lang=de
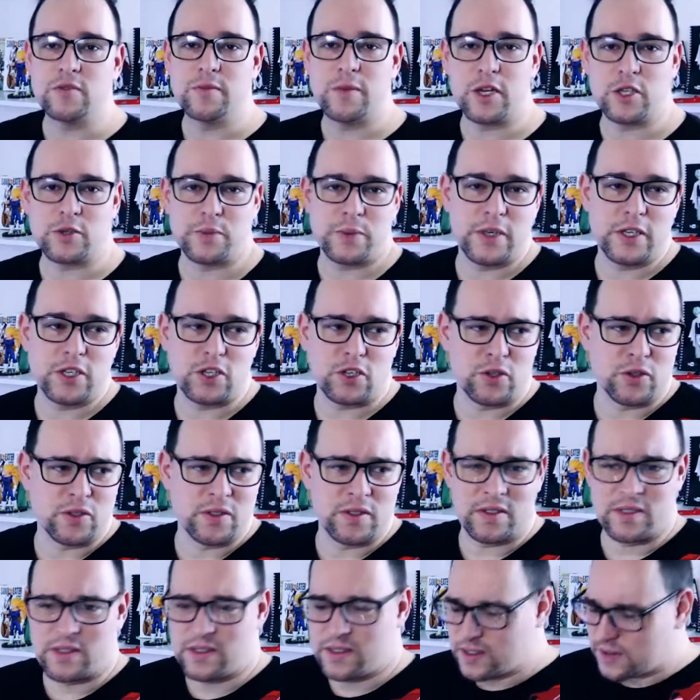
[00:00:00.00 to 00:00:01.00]
zum Beispiel
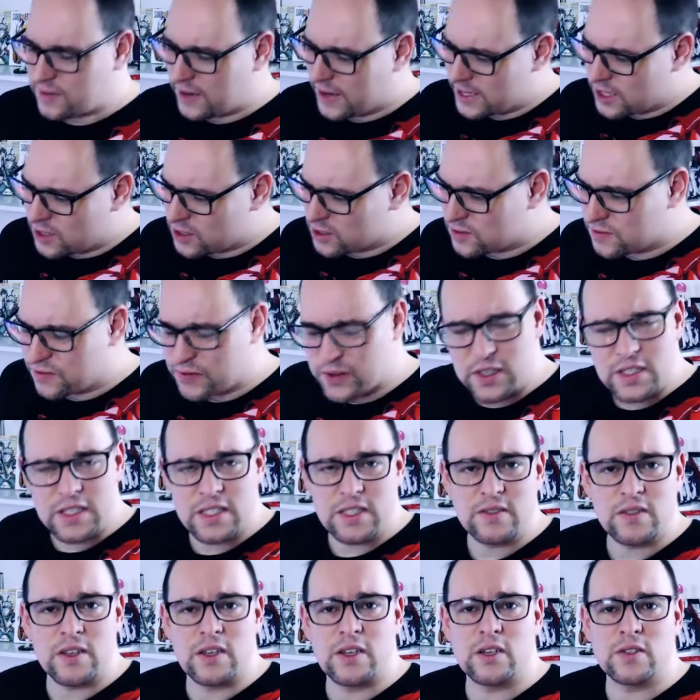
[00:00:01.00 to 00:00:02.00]
schon
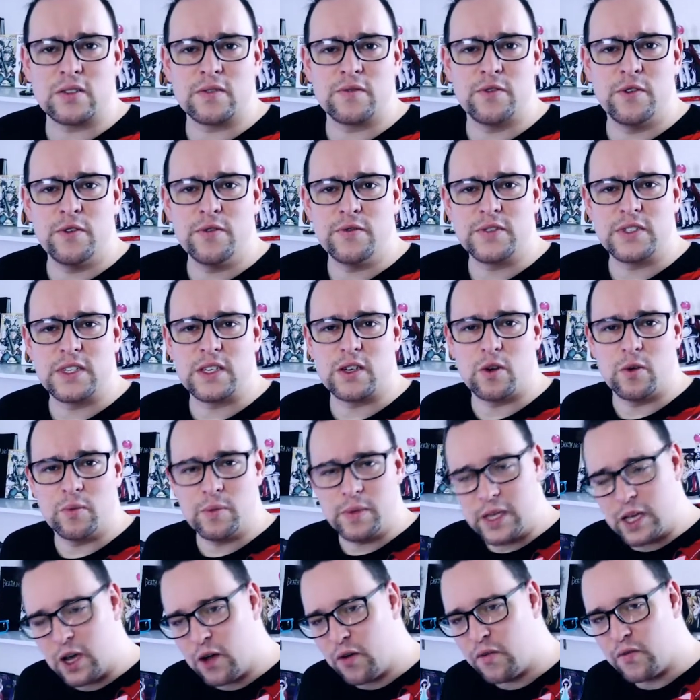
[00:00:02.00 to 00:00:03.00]
2014, 2015 rum
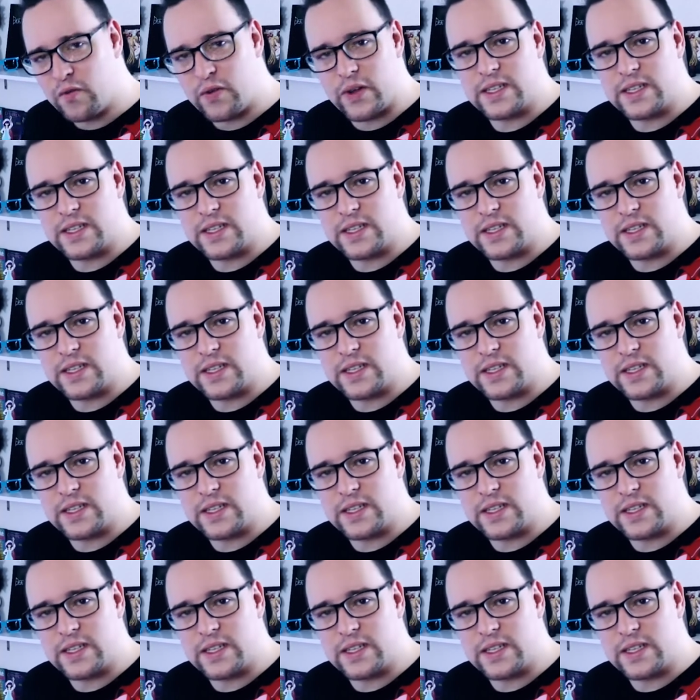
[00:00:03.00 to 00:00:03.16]
hier auf dem